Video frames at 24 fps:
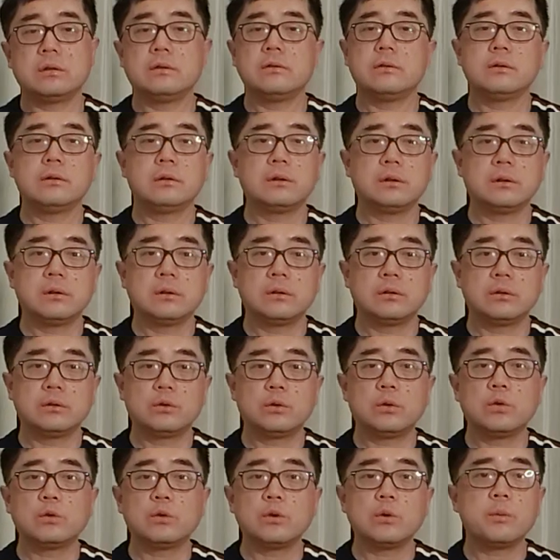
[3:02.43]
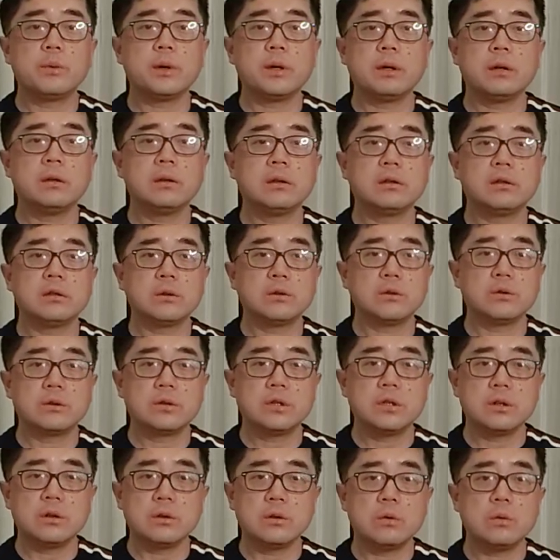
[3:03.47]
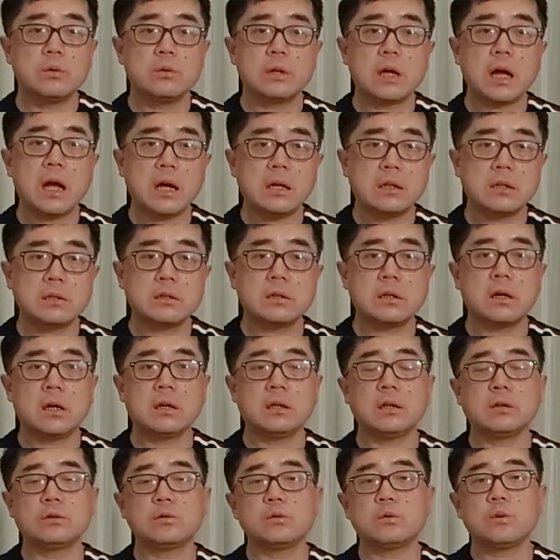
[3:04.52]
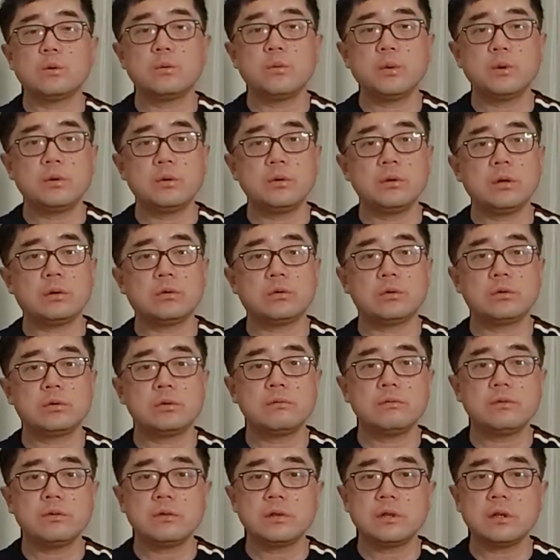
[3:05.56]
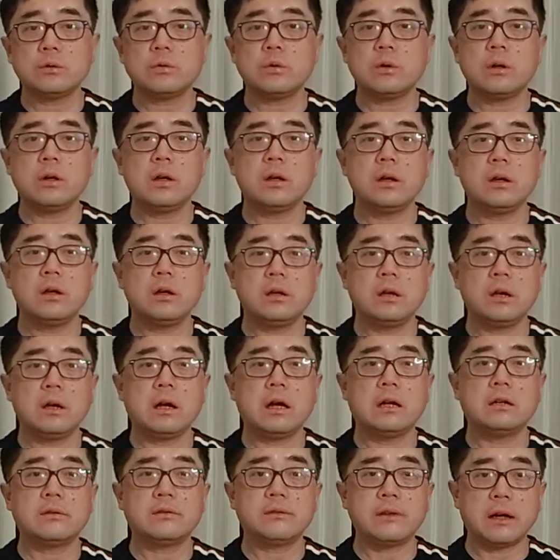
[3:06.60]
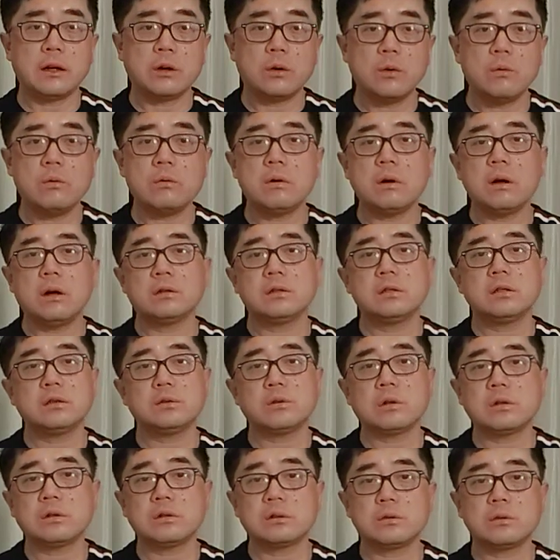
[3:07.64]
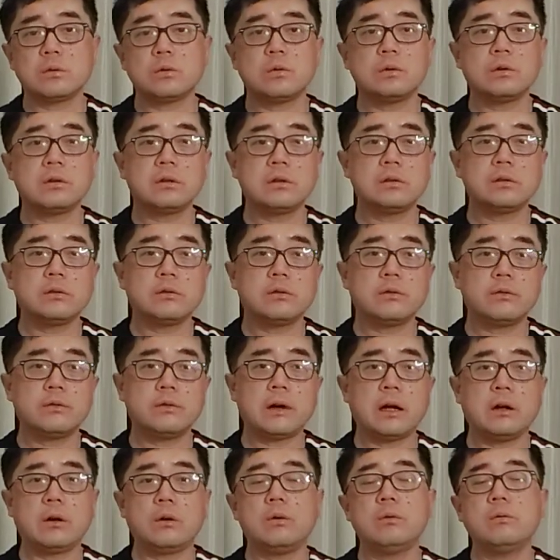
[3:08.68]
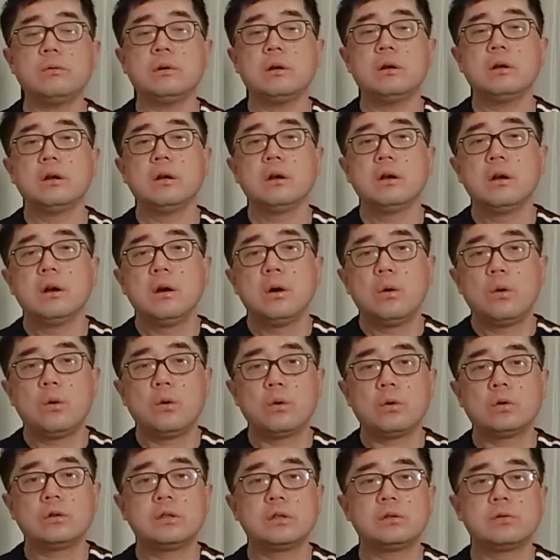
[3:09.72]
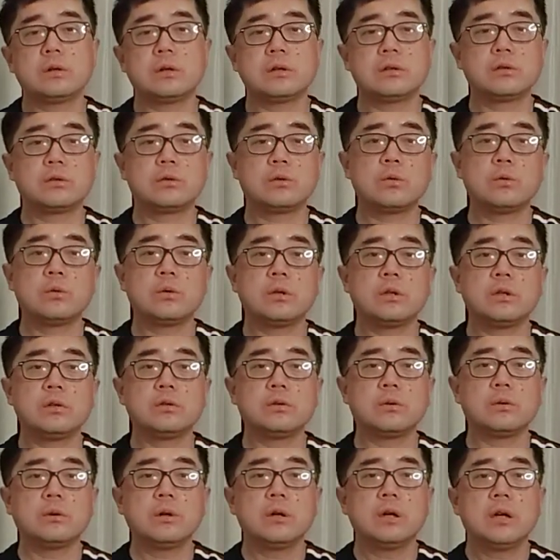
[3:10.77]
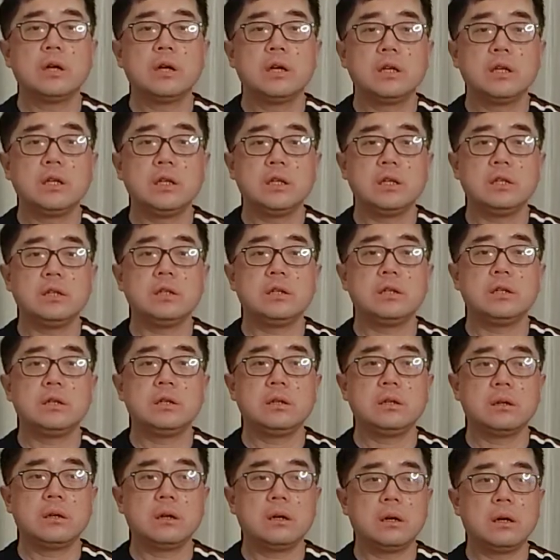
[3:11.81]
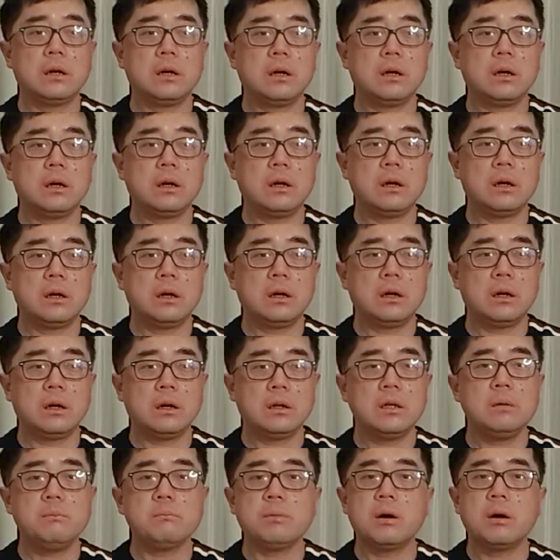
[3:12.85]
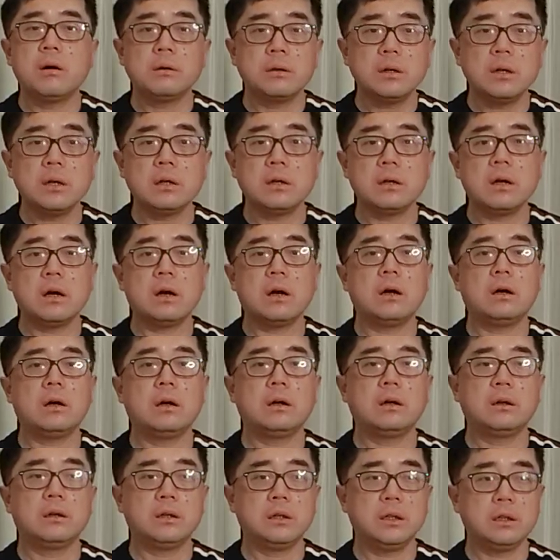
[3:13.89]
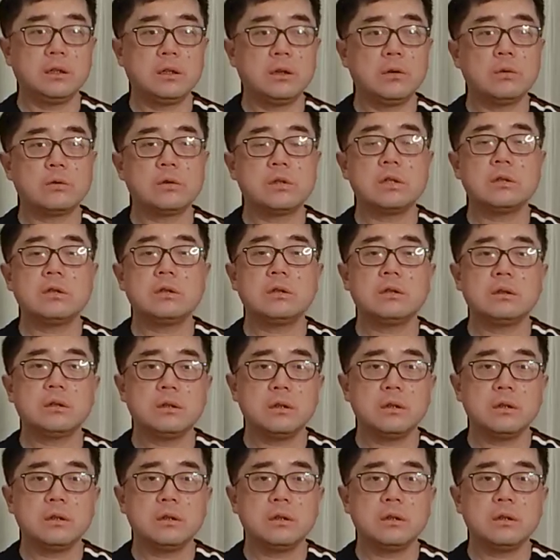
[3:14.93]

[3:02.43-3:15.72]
了咄咄逼人的这种进攻态势啊，那中国必须要针锋相对，也开始反攻啊，这算是中国的一种反攻，或者说这算是中国的一种以啊硬碰硬啊，以斗争